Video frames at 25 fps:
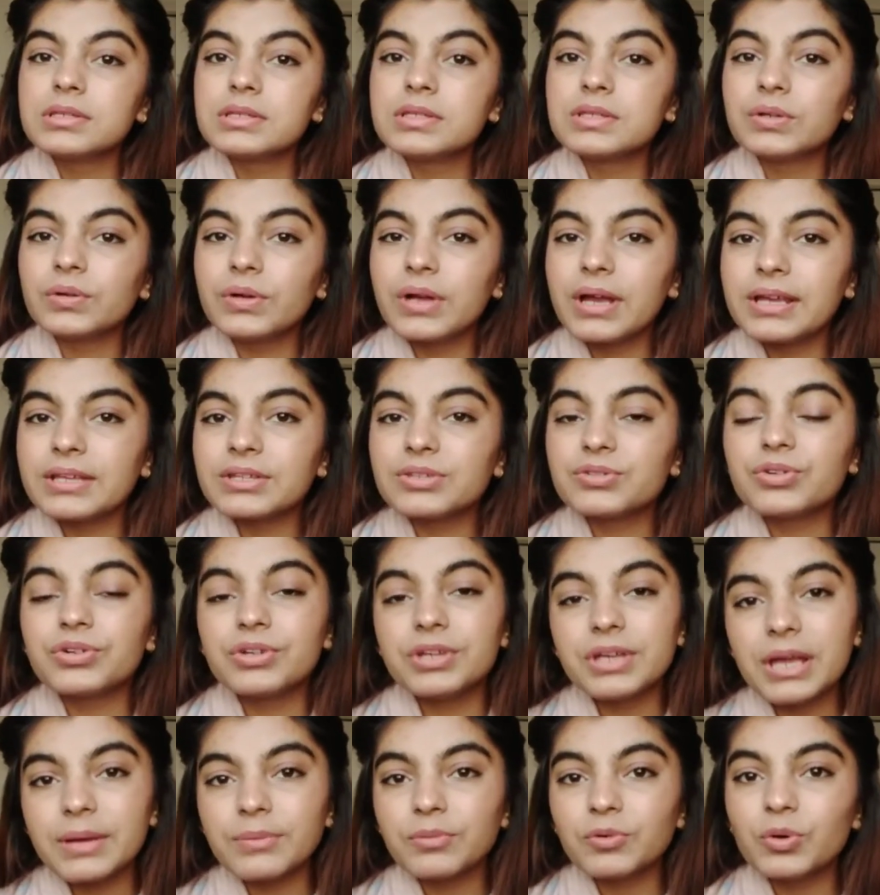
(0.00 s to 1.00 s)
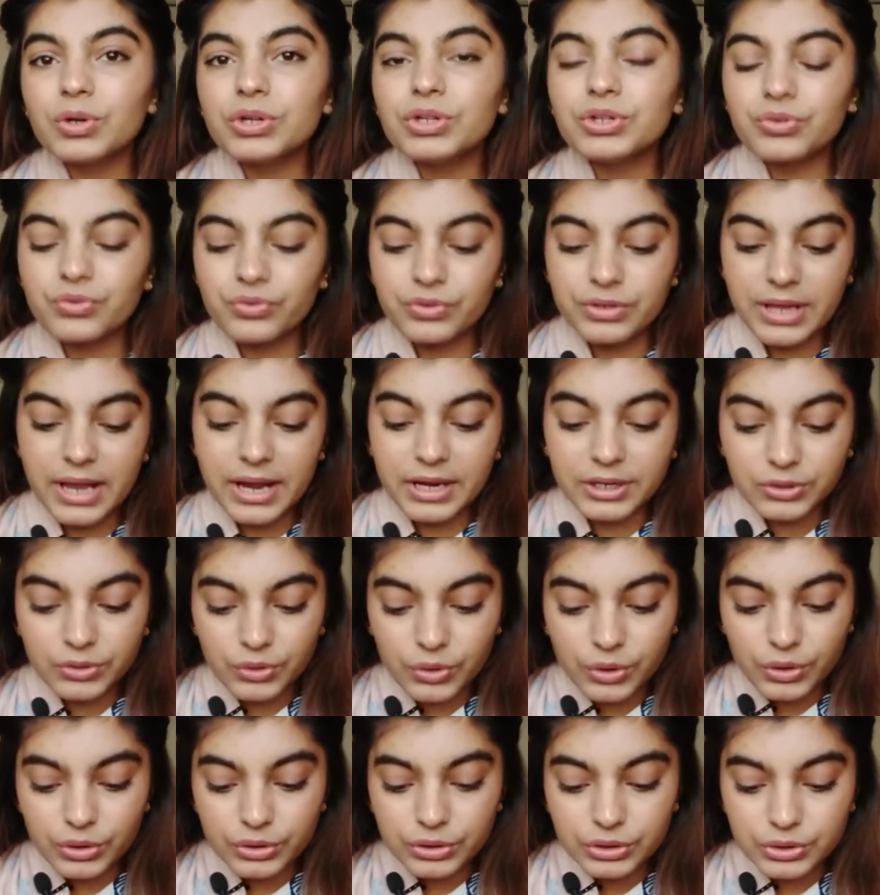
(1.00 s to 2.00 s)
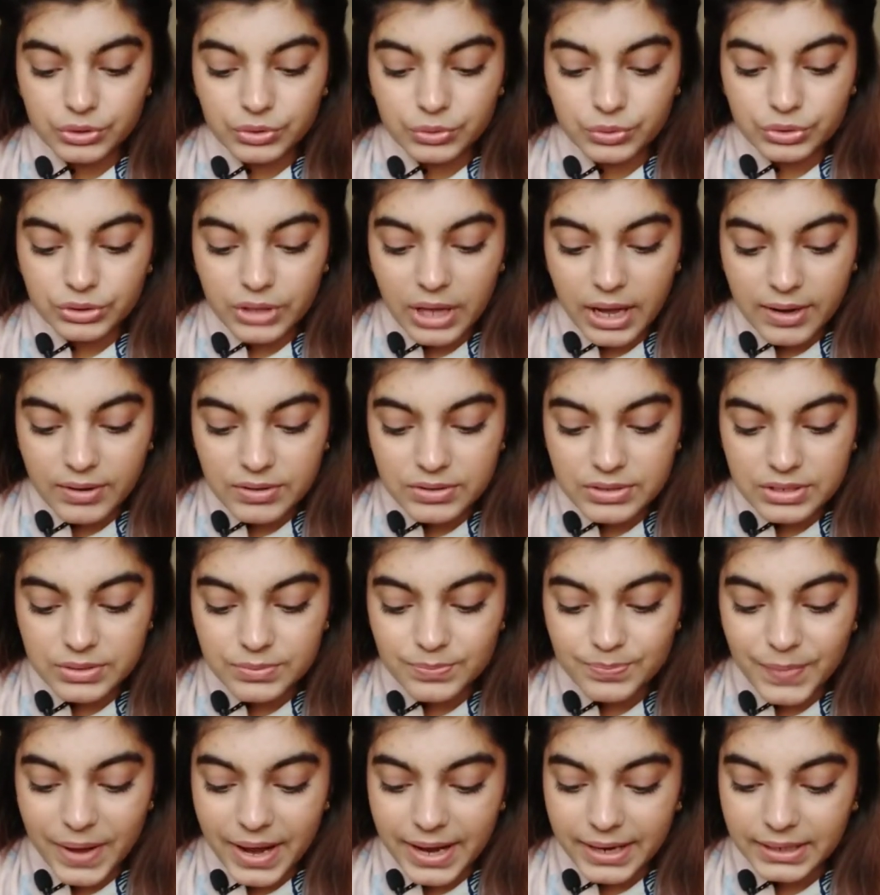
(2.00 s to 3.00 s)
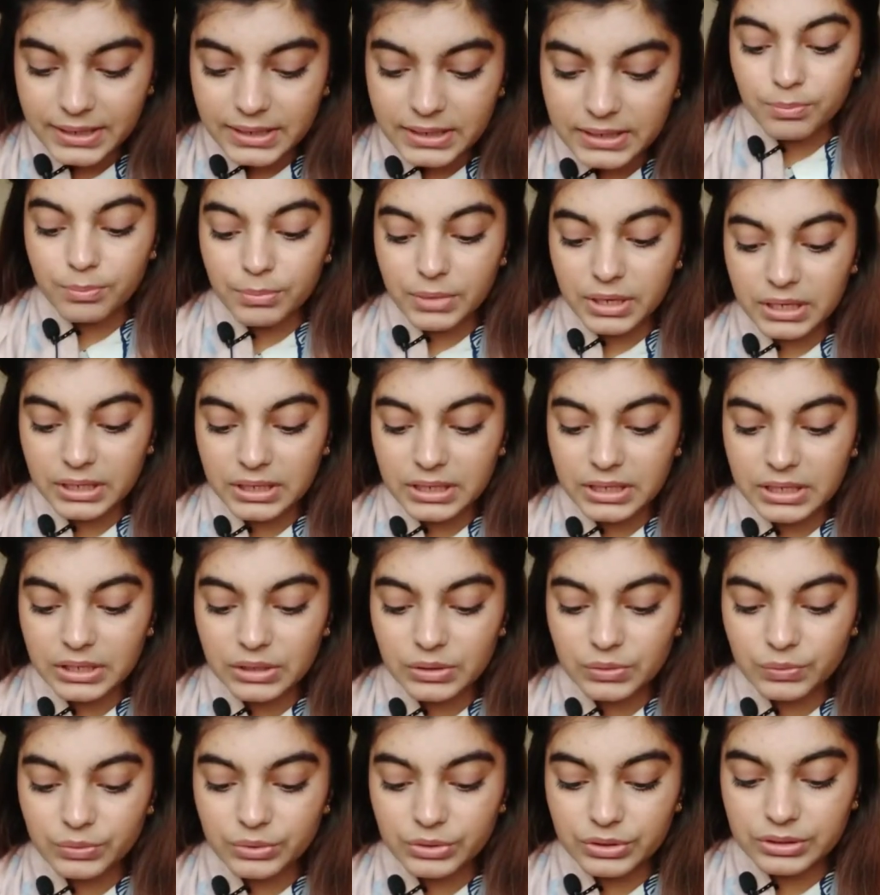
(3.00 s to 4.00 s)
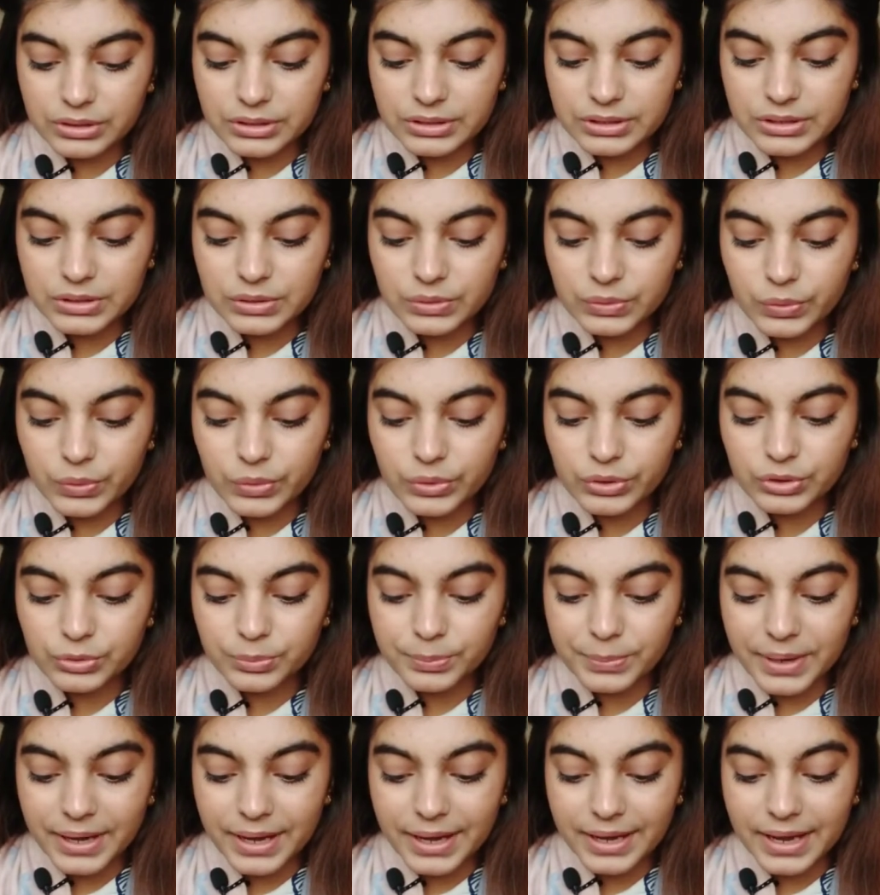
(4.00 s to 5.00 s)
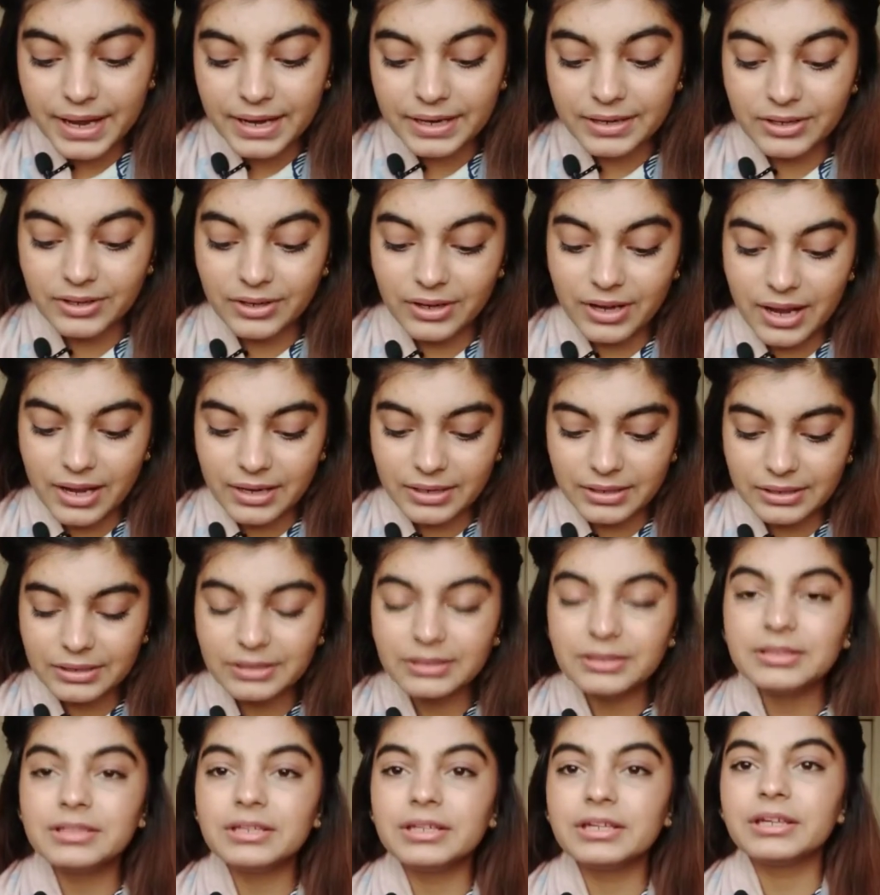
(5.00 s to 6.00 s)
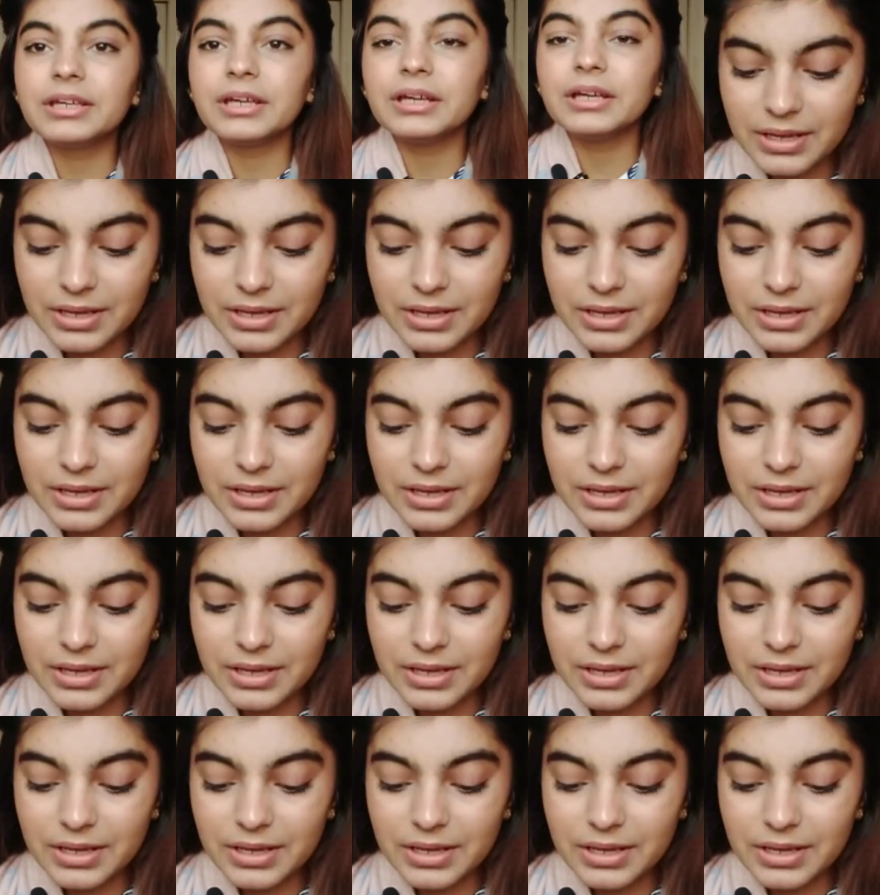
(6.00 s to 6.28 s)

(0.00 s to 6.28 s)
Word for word: So guys, today I'm going to react on 2000 pack Maggi noodles cooked by a granny. ठीक